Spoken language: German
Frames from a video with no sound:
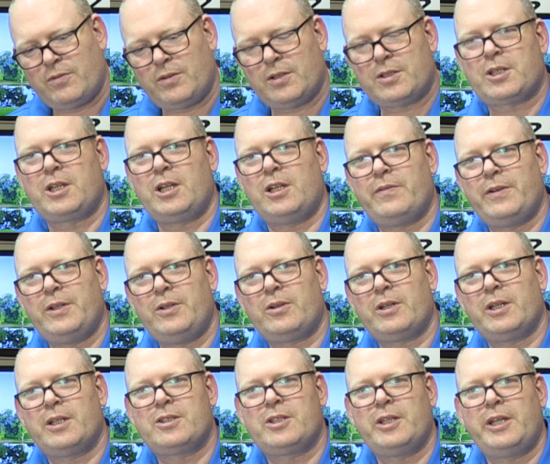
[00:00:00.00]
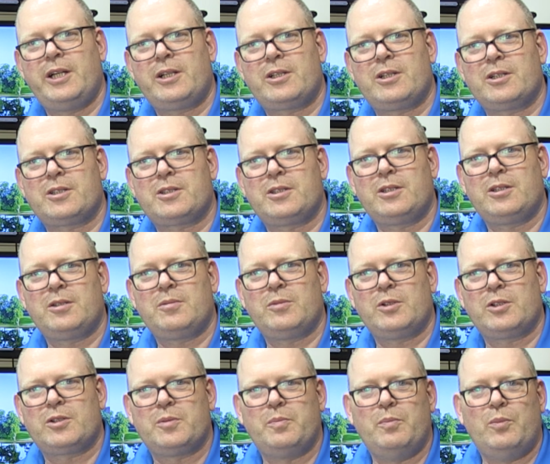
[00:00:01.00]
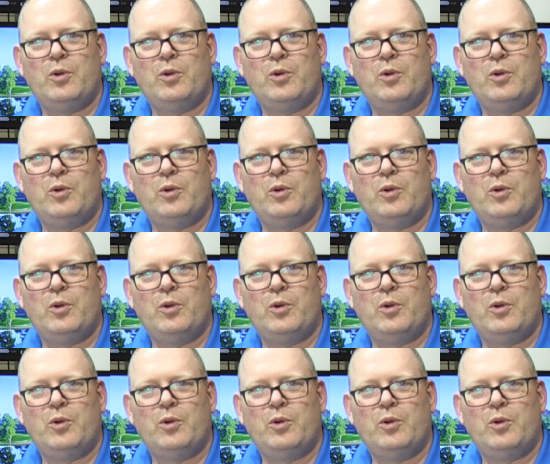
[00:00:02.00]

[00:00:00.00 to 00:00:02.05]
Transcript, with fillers: Du hast Callaway noch erzählt, dass Sie mit